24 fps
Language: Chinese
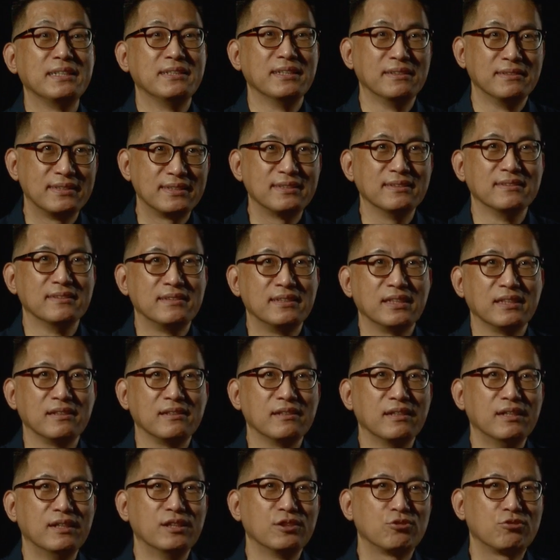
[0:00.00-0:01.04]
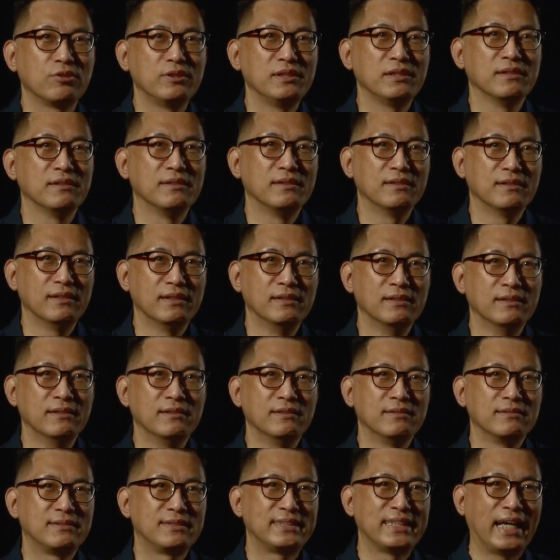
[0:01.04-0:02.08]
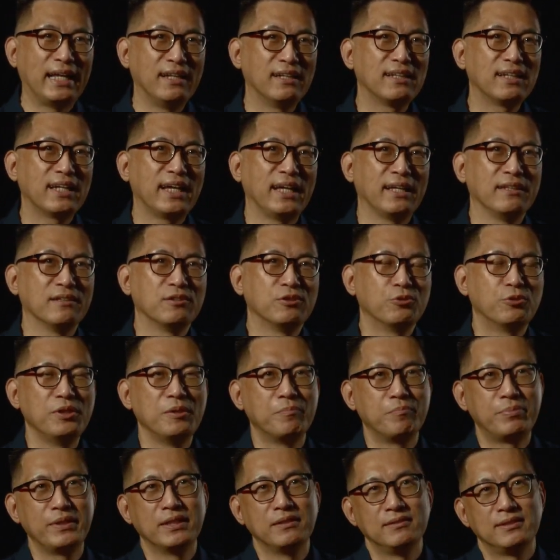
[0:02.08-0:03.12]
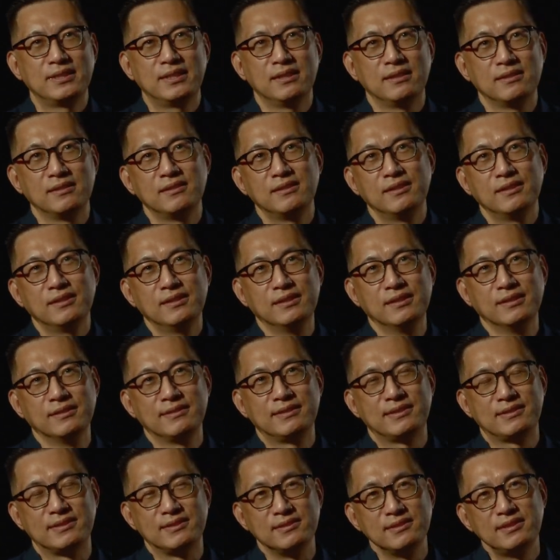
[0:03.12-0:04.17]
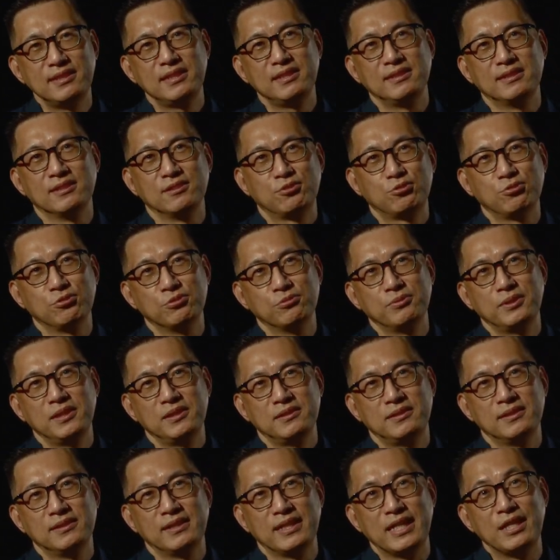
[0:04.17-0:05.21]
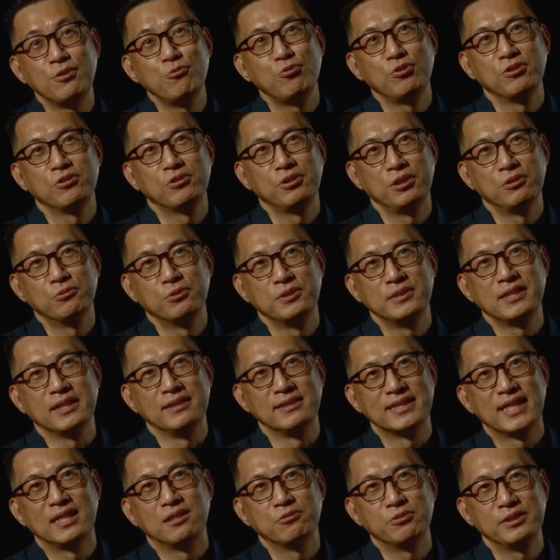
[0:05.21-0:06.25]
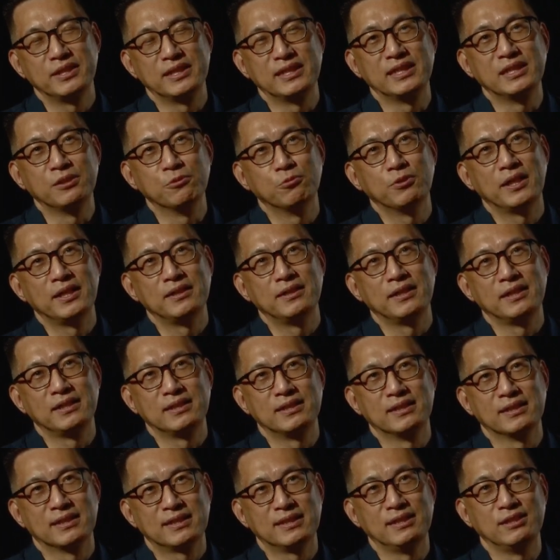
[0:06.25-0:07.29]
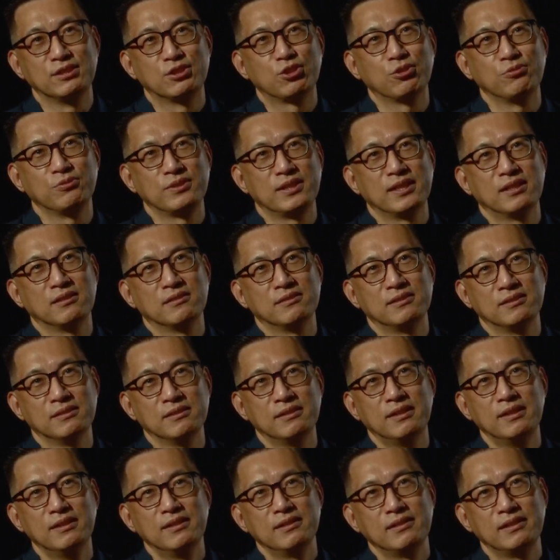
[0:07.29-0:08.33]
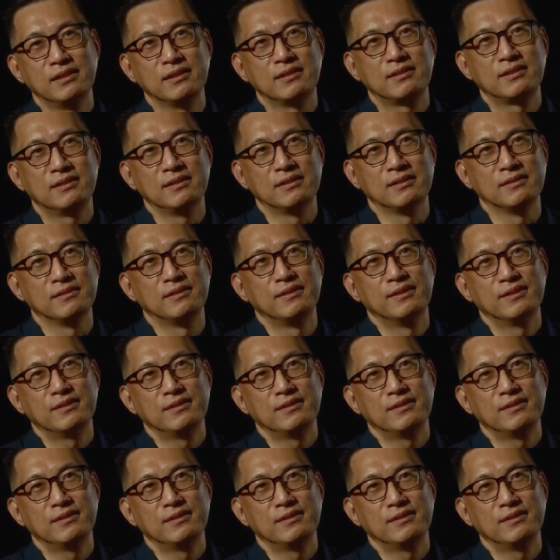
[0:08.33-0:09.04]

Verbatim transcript: 件事情，所以呃。展览会变成呃实体的所谓的音乐会或演唱会以外的一个很重要的一个